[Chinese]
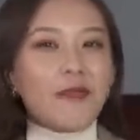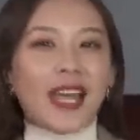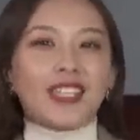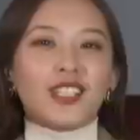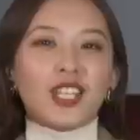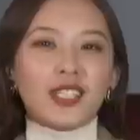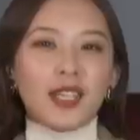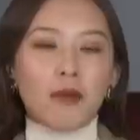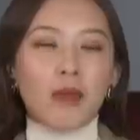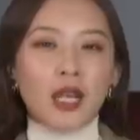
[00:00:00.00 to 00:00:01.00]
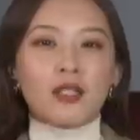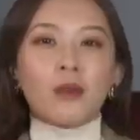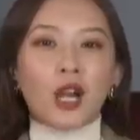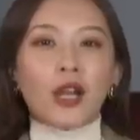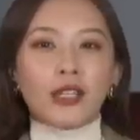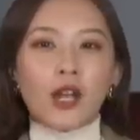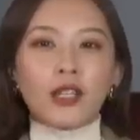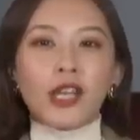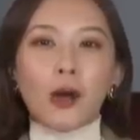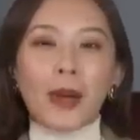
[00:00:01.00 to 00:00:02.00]
买的这件 Max Mara 幺
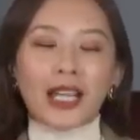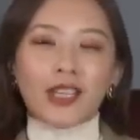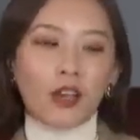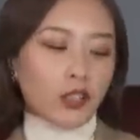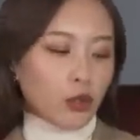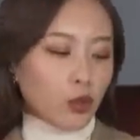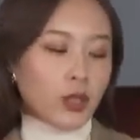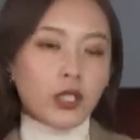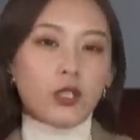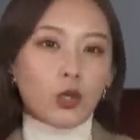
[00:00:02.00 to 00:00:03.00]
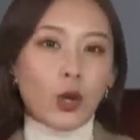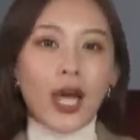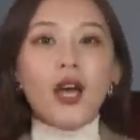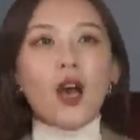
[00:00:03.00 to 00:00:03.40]
零幺八零幺的驼色款。